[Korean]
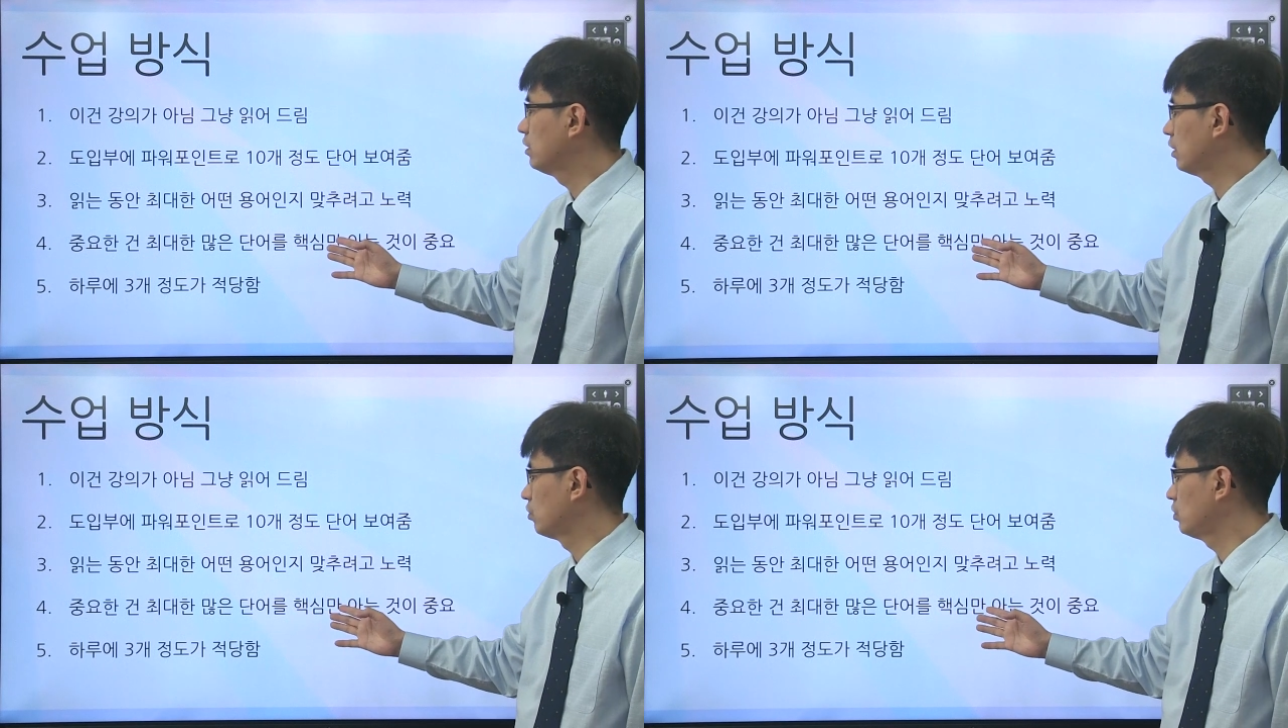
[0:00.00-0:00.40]

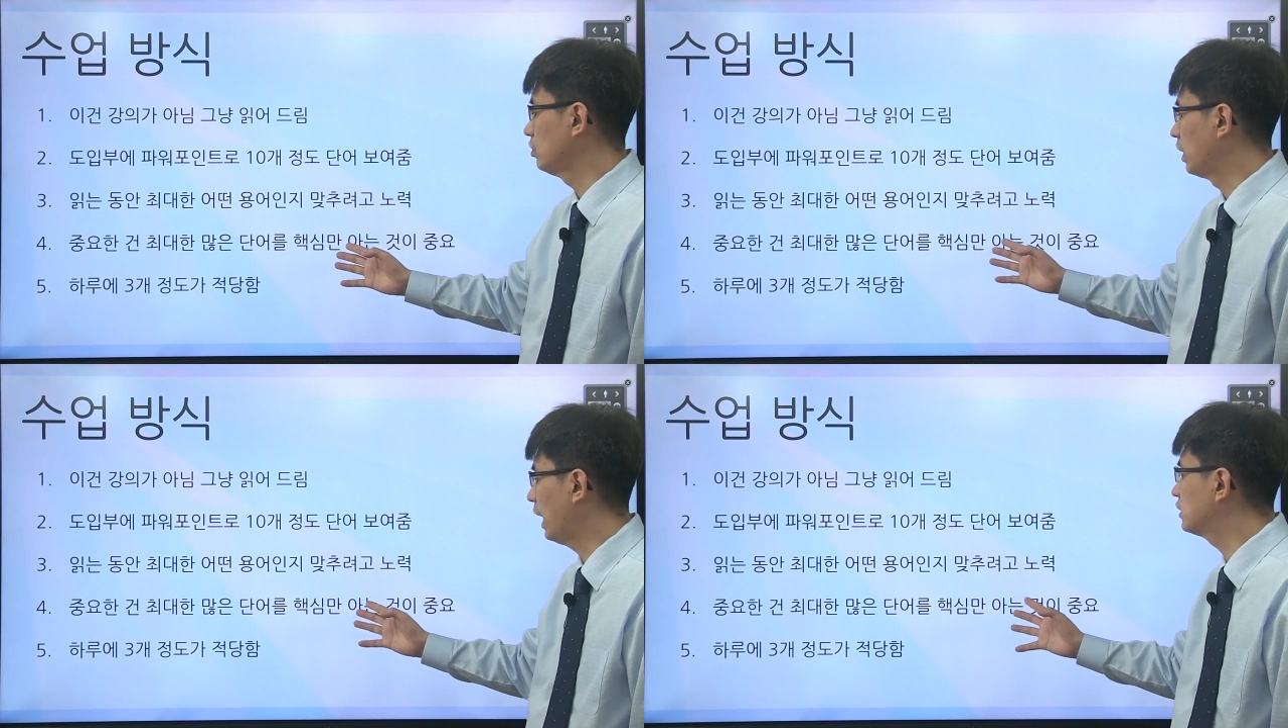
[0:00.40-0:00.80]

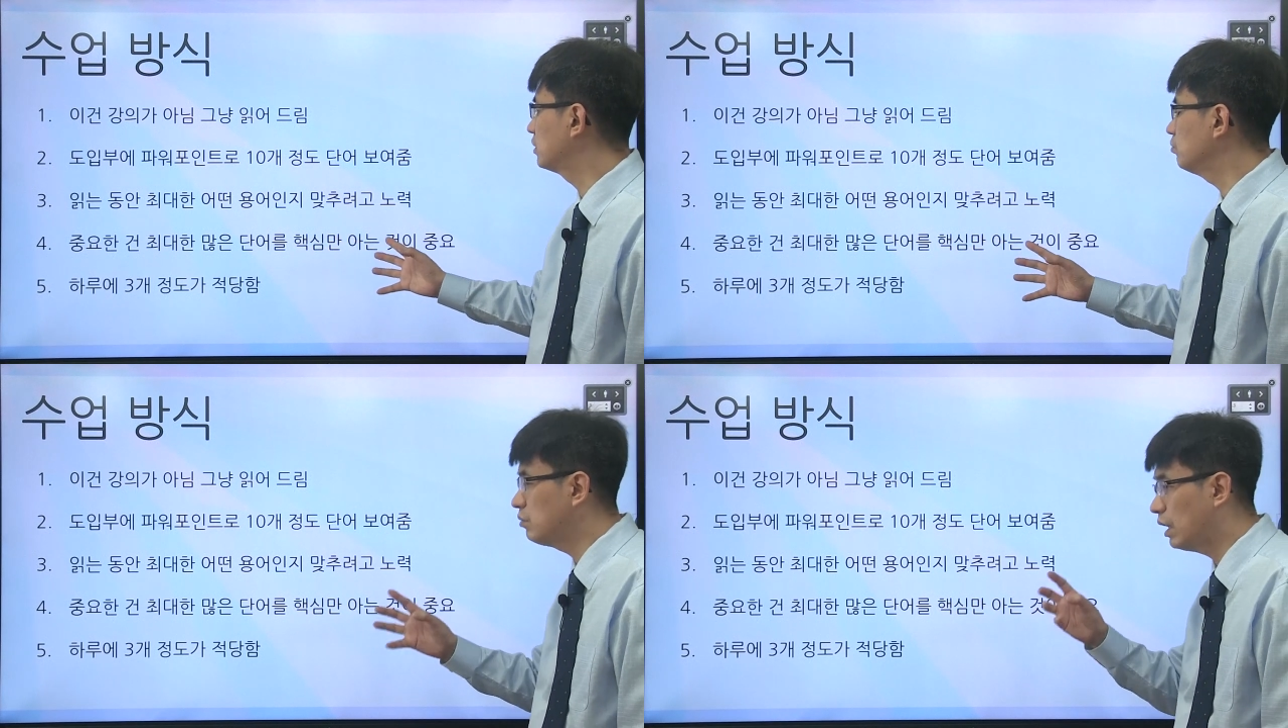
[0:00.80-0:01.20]
단어를
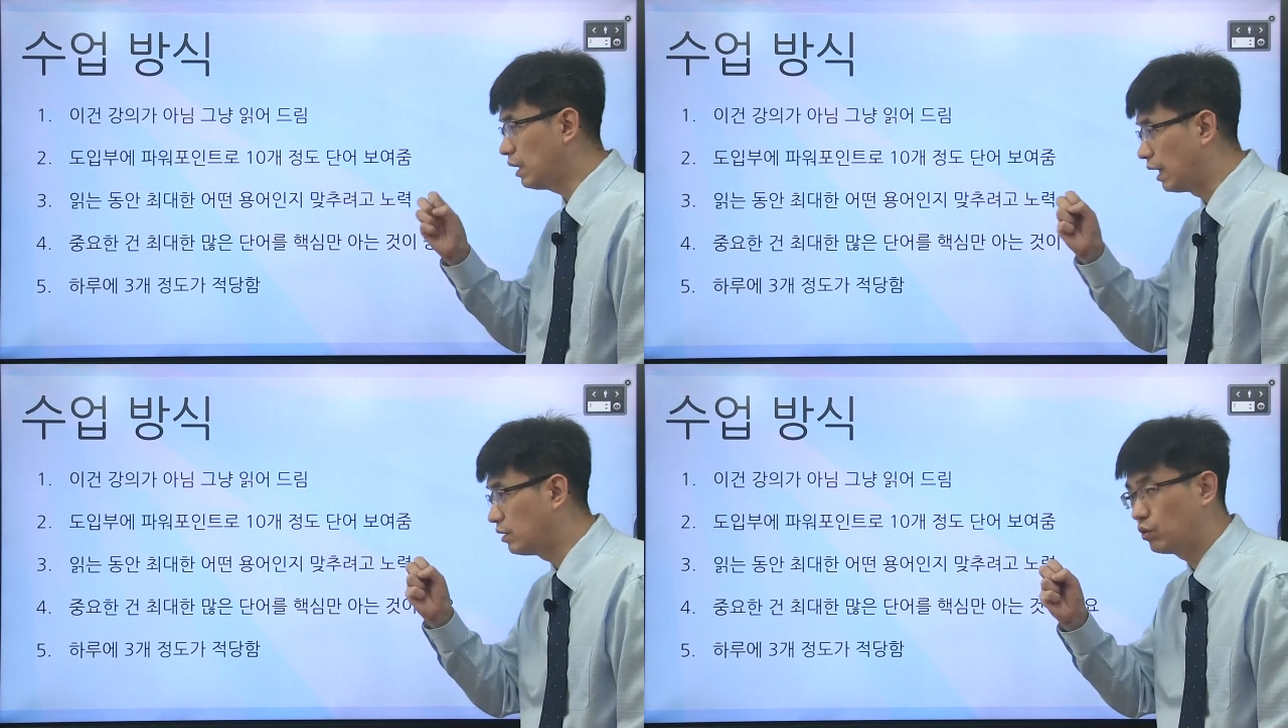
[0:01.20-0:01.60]
핵심만
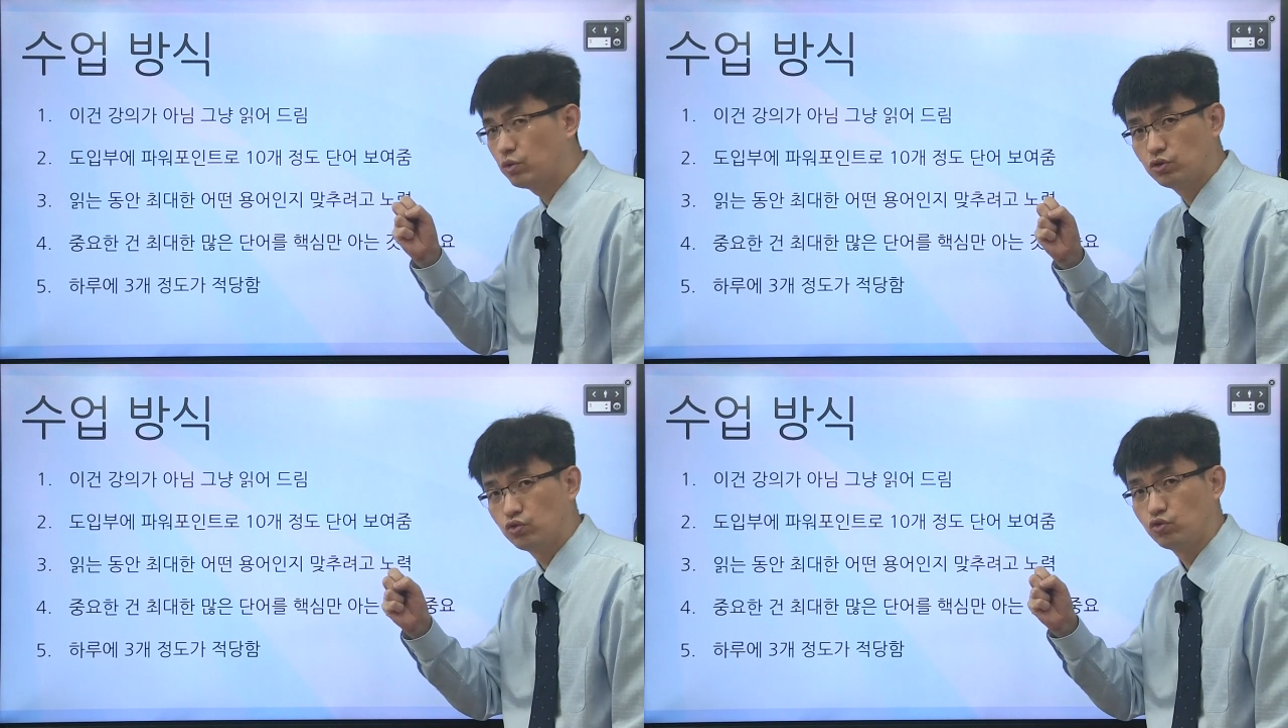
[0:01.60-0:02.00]
아는
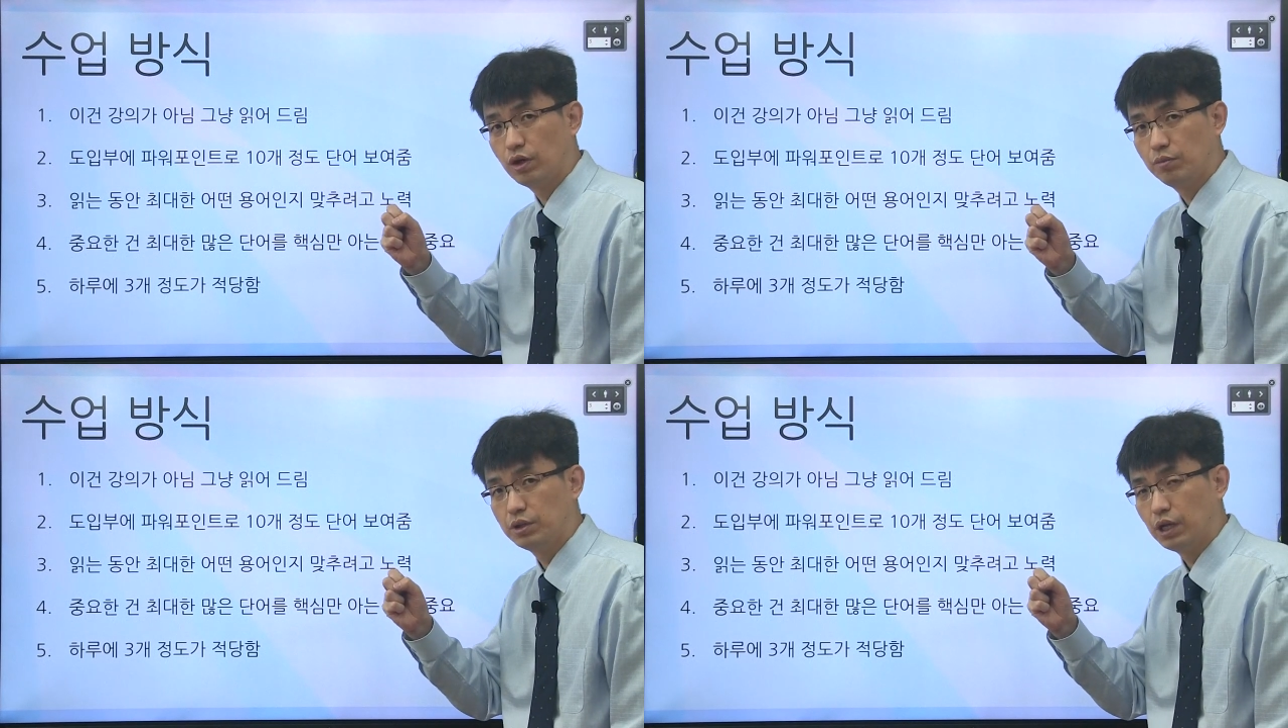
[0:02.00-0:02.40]
것이
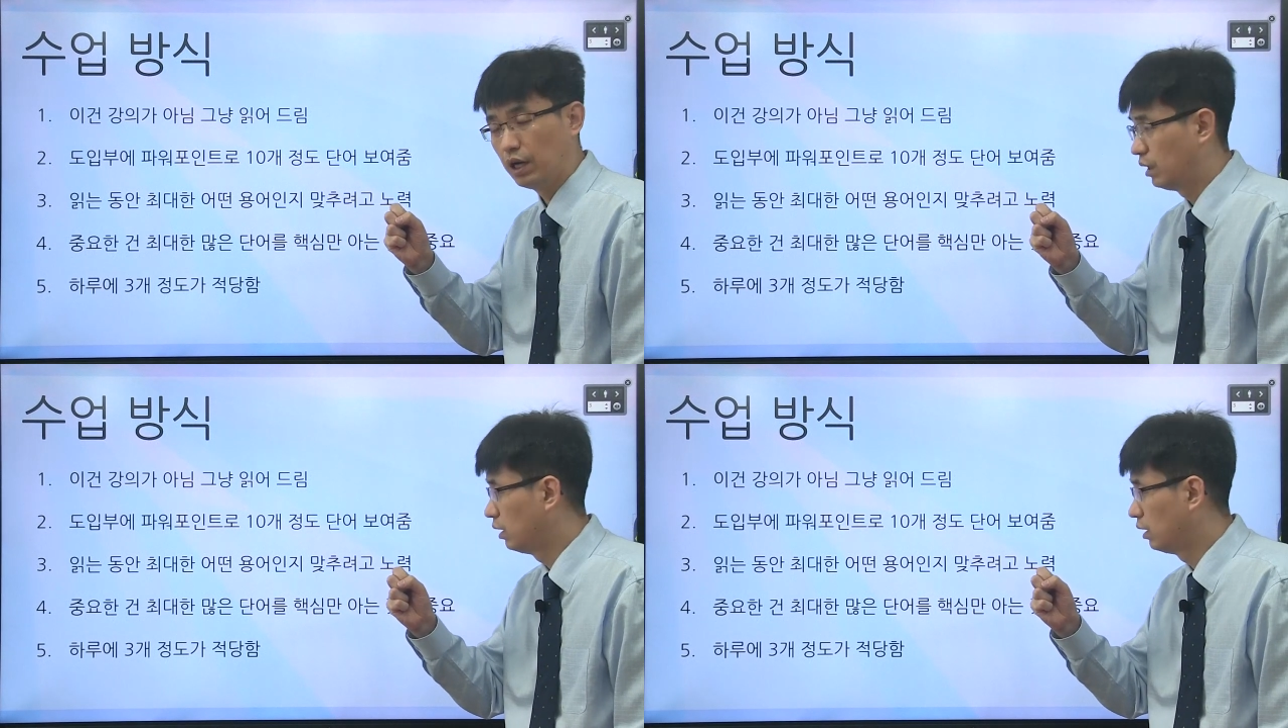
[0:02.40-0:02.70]
중요합니다.